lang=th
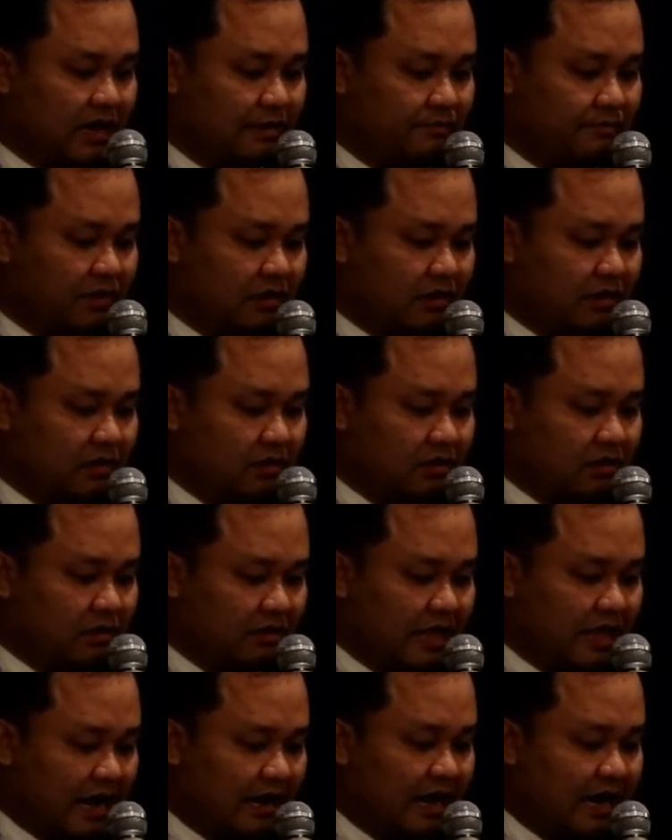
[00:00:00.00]
ครับ
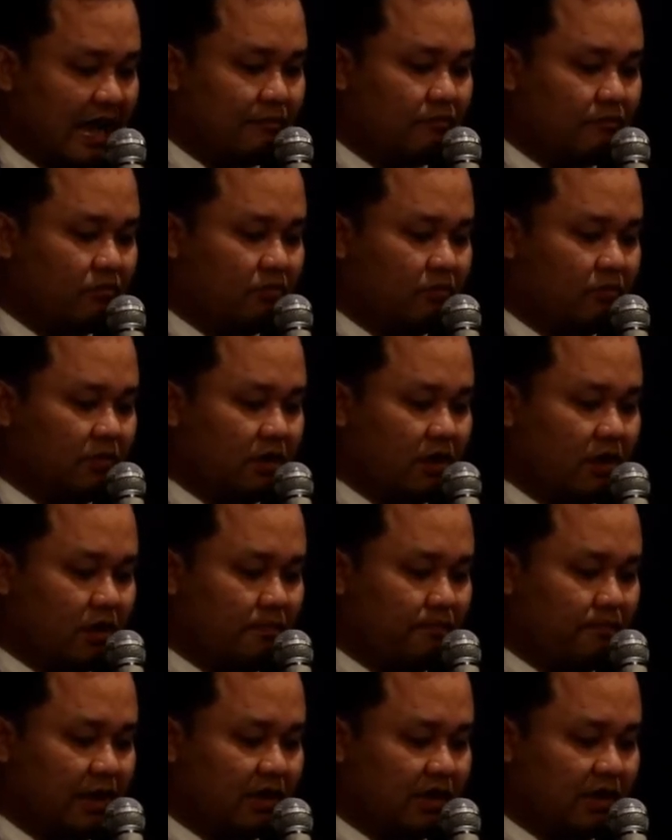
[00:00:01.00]
แต่งดำก็
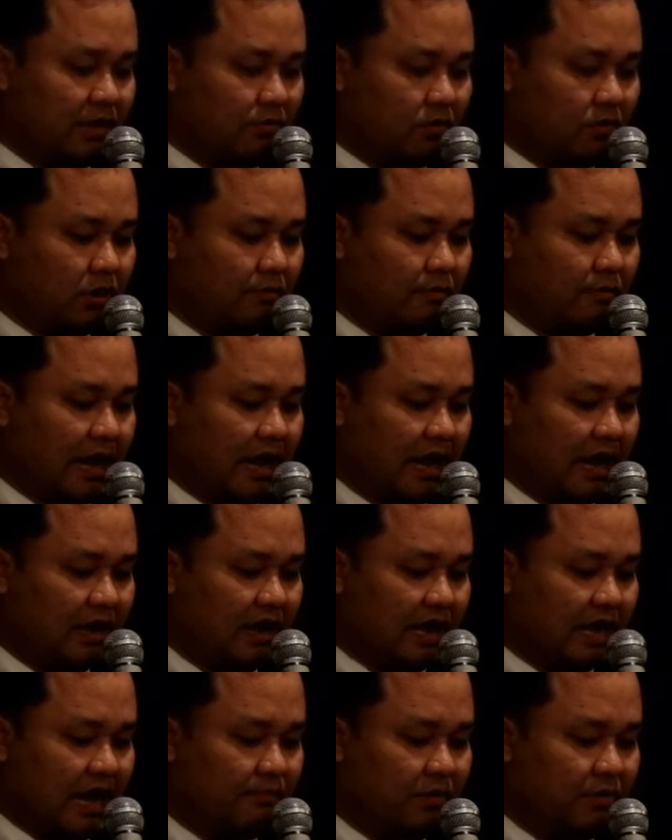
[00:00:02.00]
เป็นอิทธิพลมา
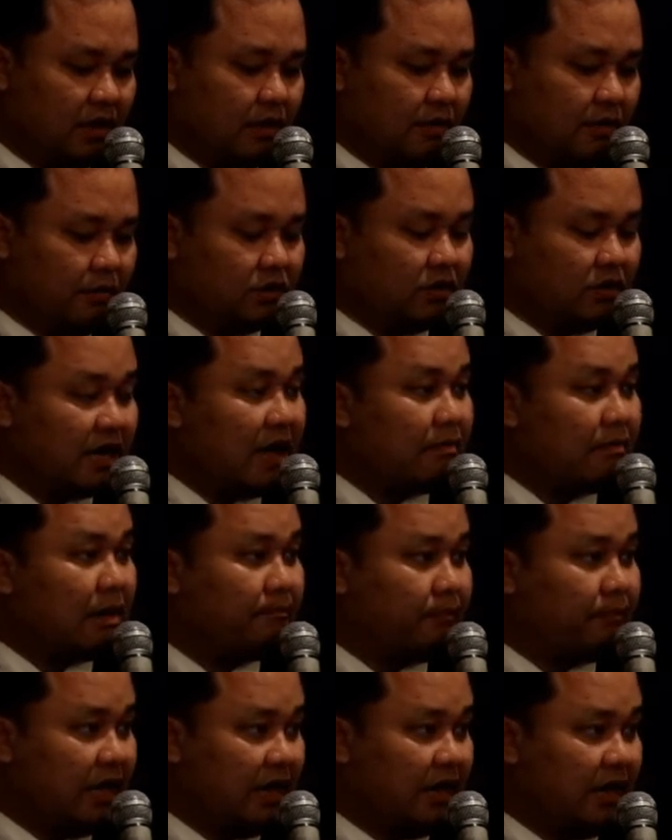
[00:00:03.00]
นะครับจนกระทั่ง
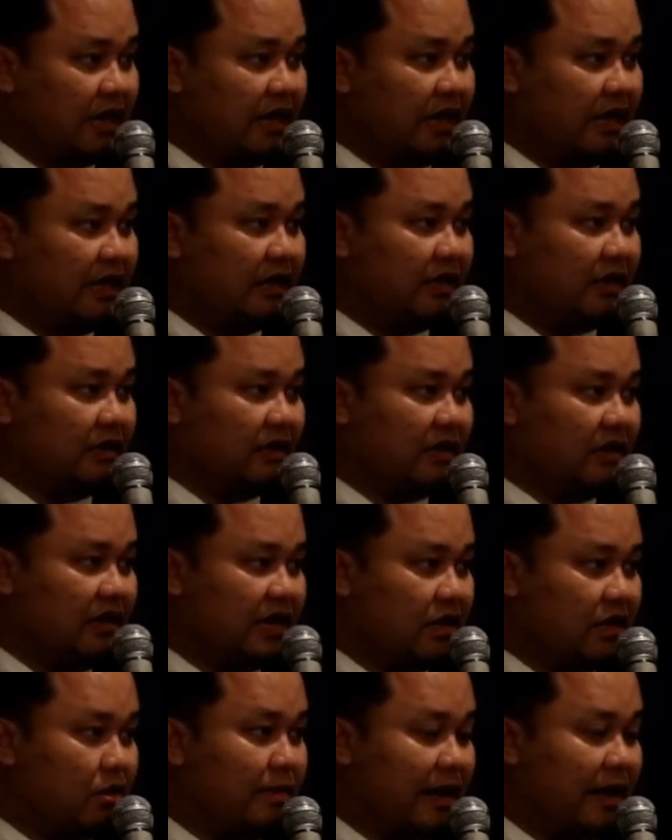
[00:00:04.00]
มาเปลี่ยนใน
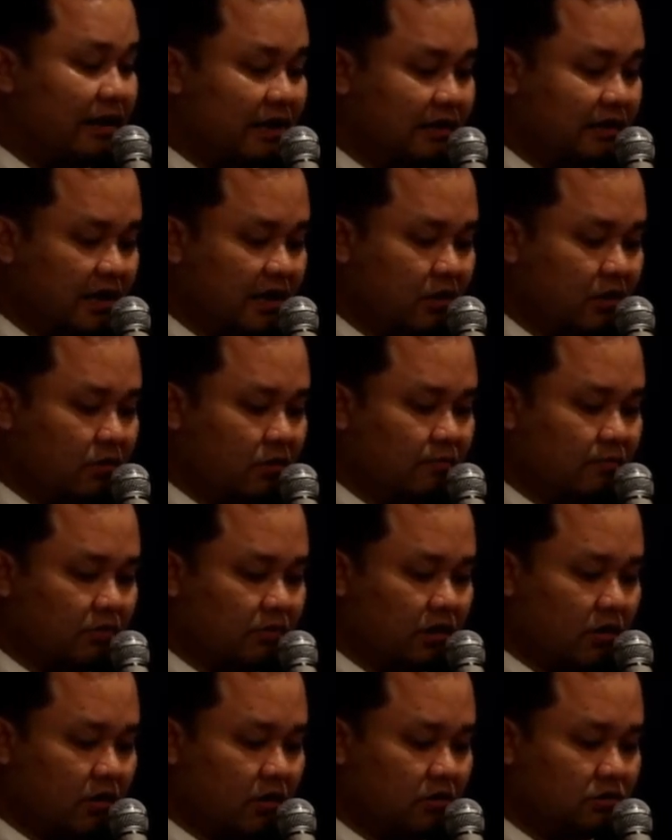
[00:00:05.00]
นโยบายรัฐนิยม
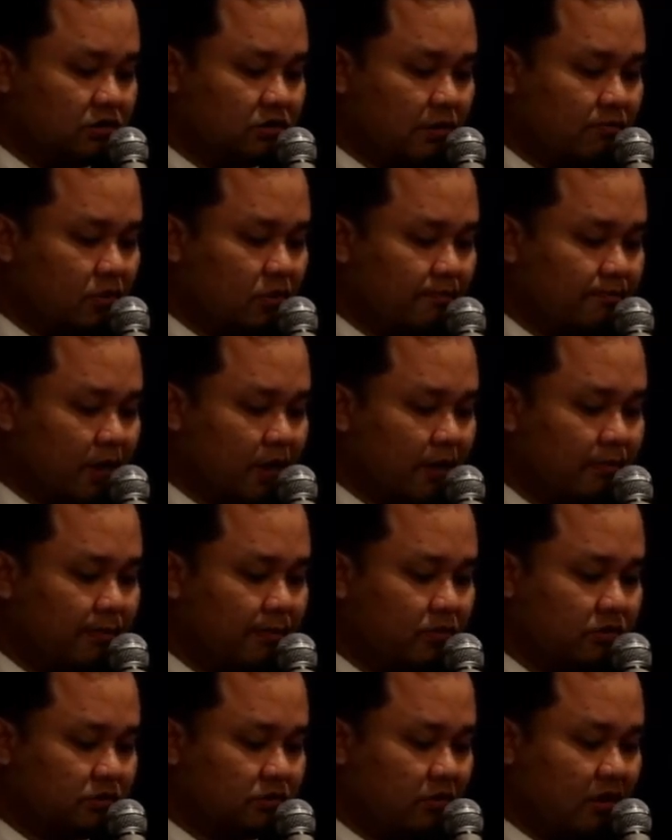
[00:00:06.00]
ของจอมพลปพิ
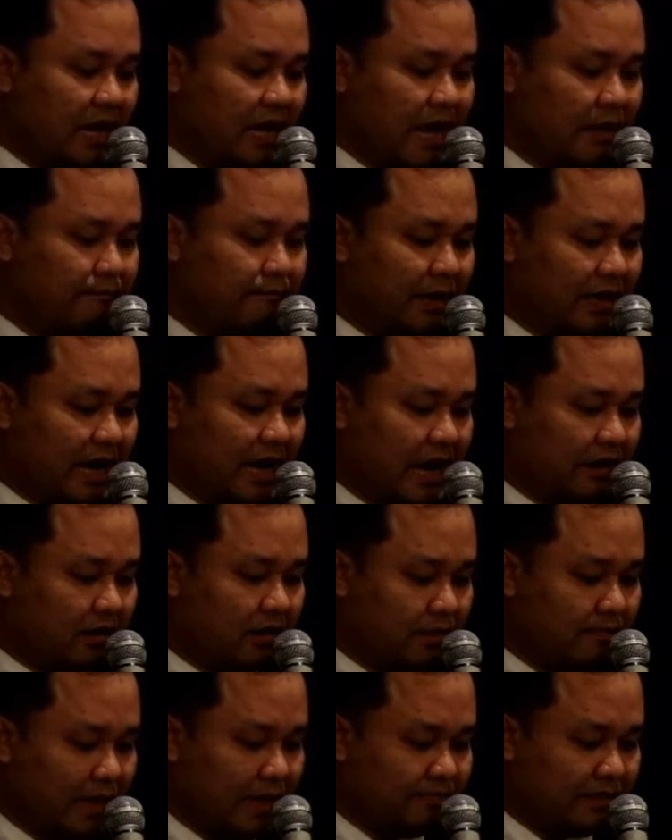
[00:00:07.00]
บูลสงครามประกาศ
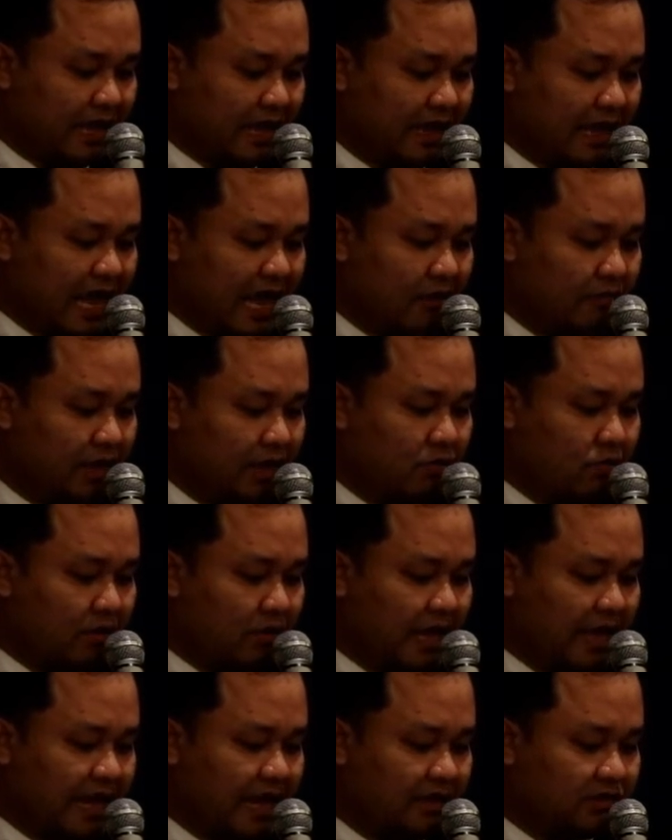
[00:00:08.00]
ระเบียบแต่งกายไว้ทุก
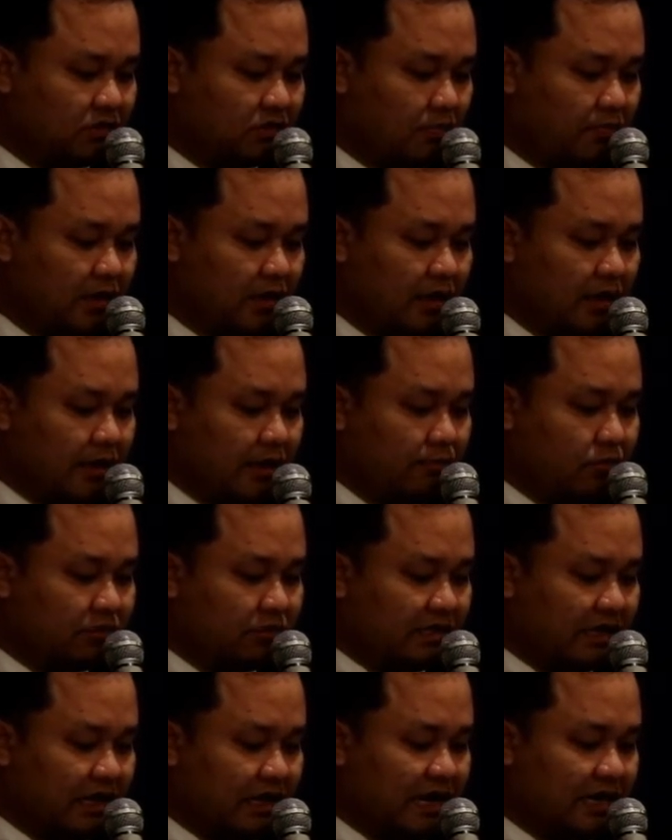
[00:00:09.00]
ในงานศพพุท
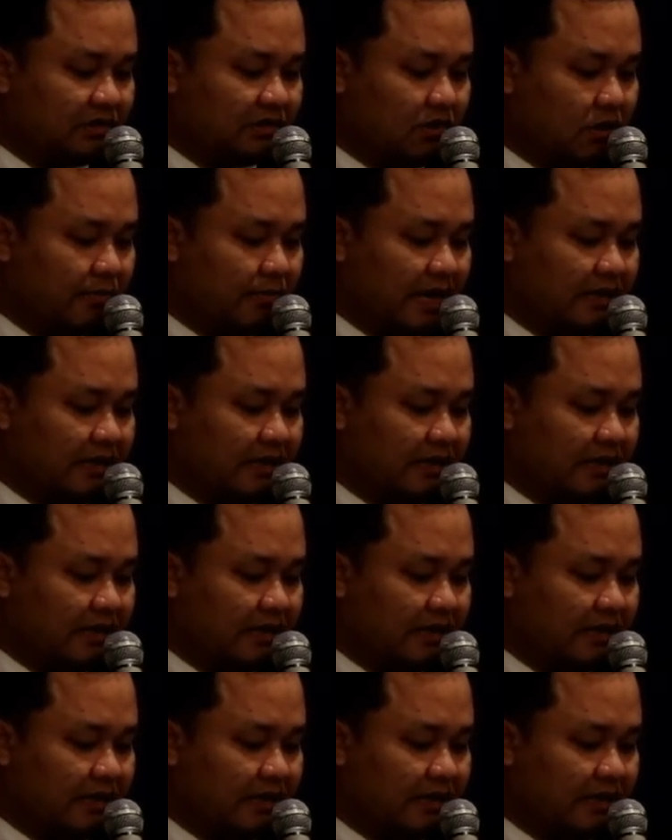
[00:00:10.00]
ธศักราช